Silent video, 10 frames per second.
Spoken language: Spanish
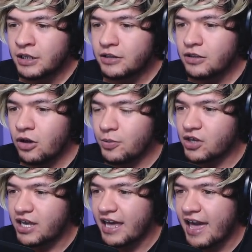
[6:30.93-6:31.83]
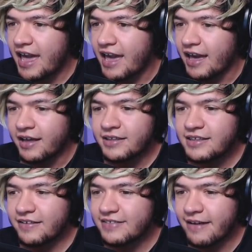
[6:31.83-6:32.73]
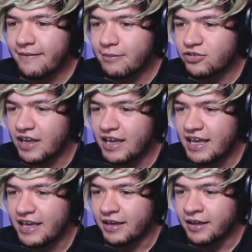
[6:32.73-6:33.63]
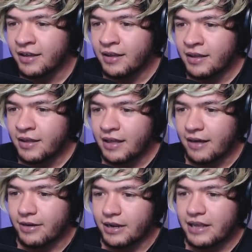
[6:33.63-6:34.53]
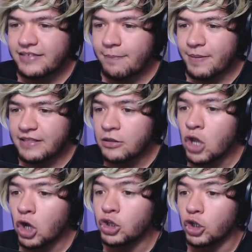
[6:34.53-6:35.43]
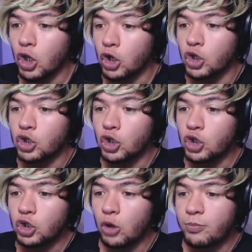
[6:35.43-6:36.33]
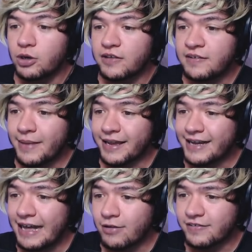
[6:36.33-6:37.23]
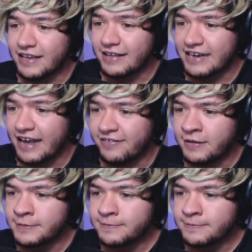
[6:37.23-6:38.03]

No, ¿por qué? Ya estábamos ahí. A ver, esta parte... No, no, no, no, no, no, no. Porque si me caigo hasta allá atrás...